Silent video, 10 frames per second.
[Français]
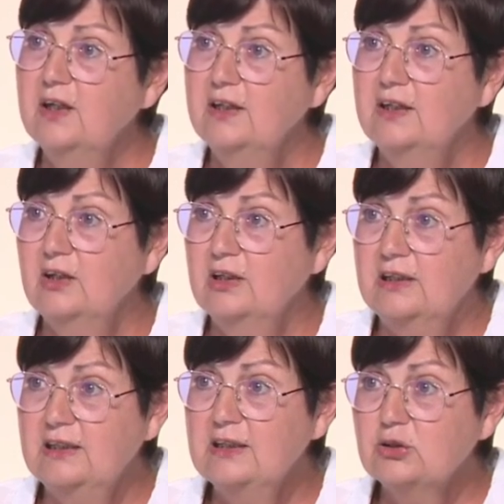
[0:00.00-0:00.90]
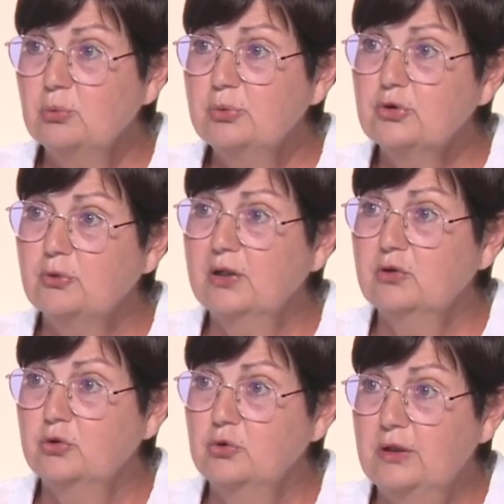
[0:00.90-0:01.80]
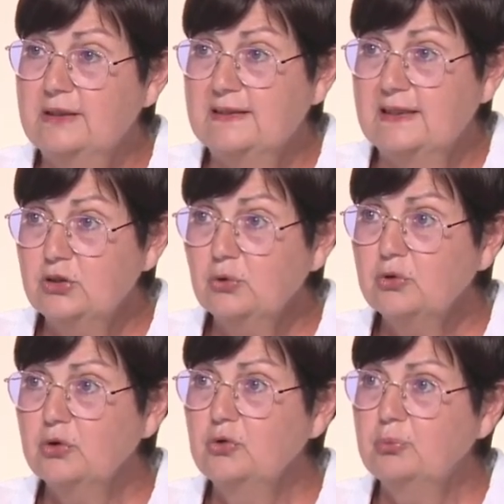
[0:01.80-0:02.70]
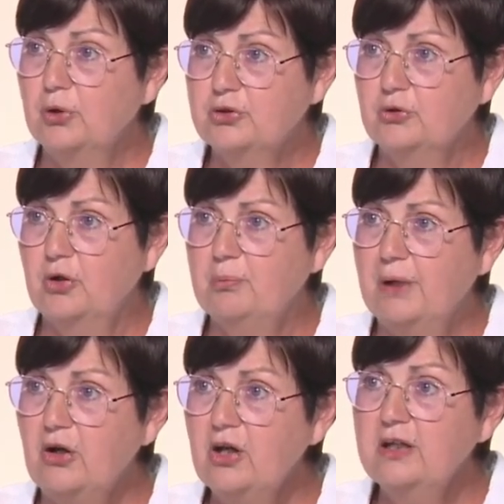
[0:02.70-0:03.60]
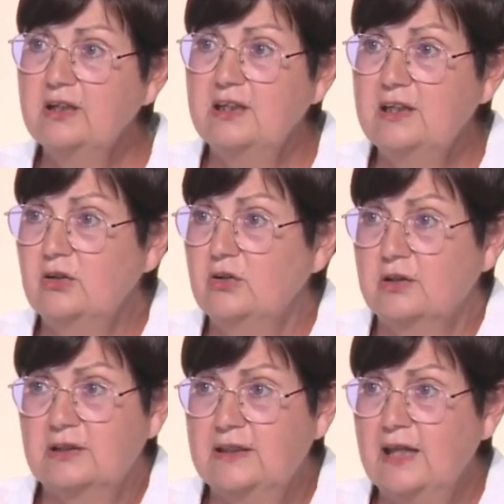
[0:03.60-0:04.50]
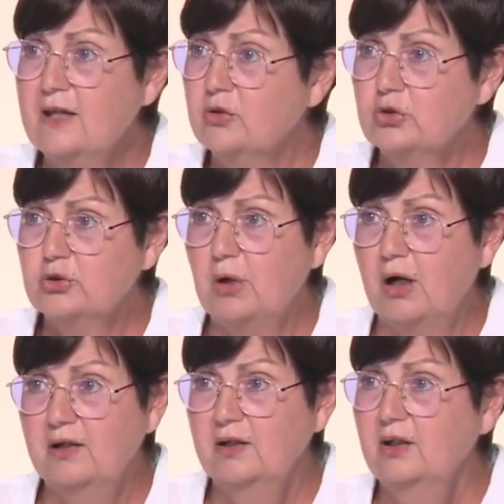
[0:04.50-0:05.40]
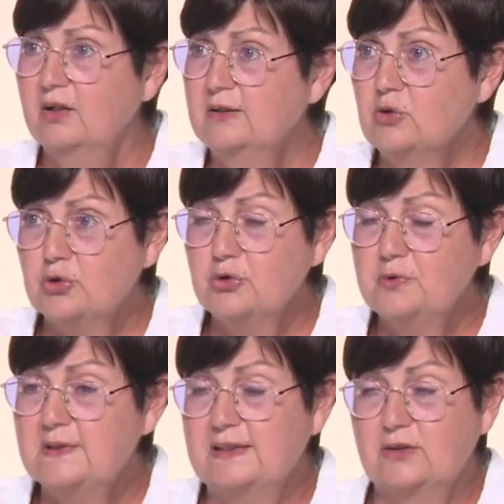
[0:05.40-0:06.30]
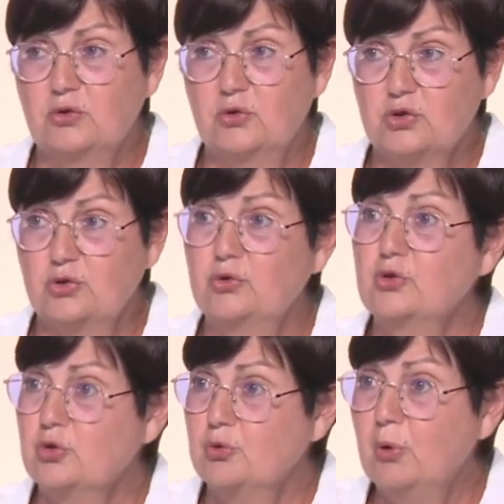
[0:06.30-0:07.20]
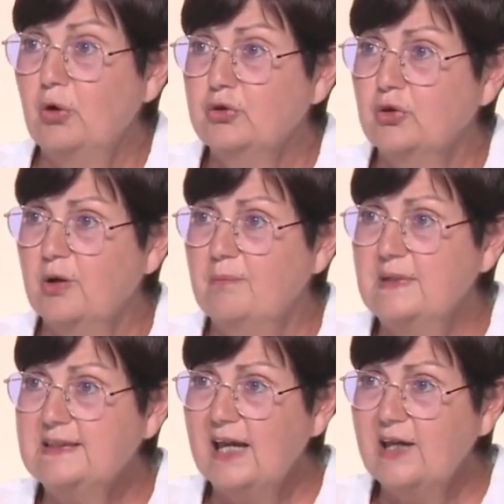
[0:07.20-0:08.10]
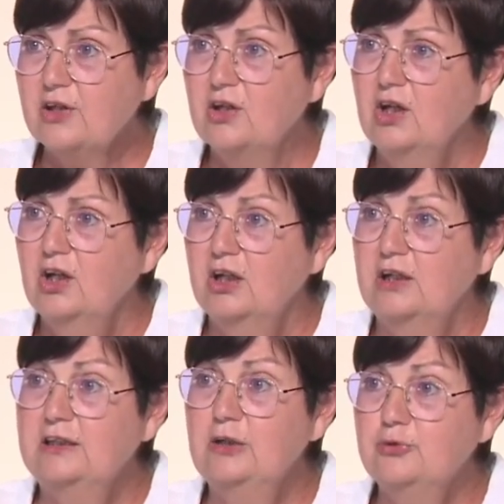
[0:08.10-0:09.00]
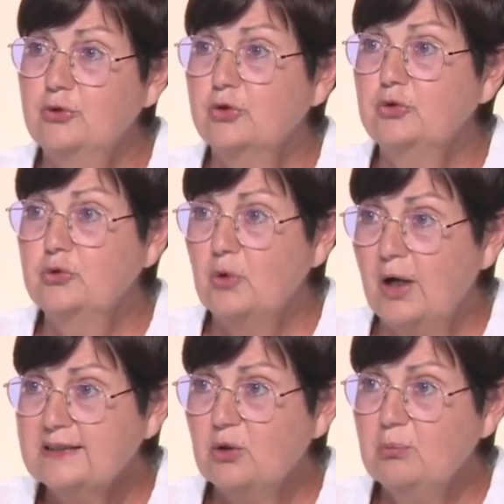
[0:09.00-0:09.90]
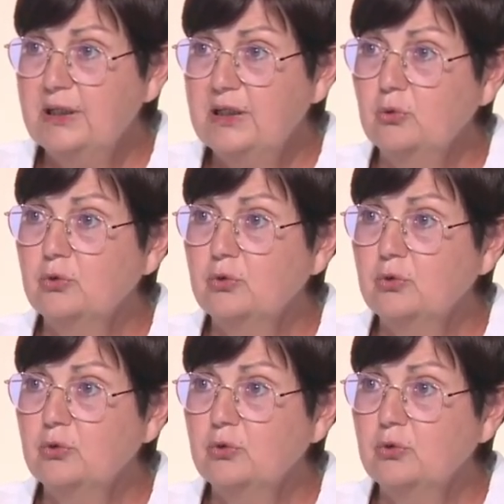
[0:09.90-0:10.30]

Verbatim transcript: Euh, ils ont besoin que nous les aidions, que nous portions leur parole et euh, quel que soit aujourd'hui c'est ce que je, porte comme message, euh, il faut que nous nous rassemblions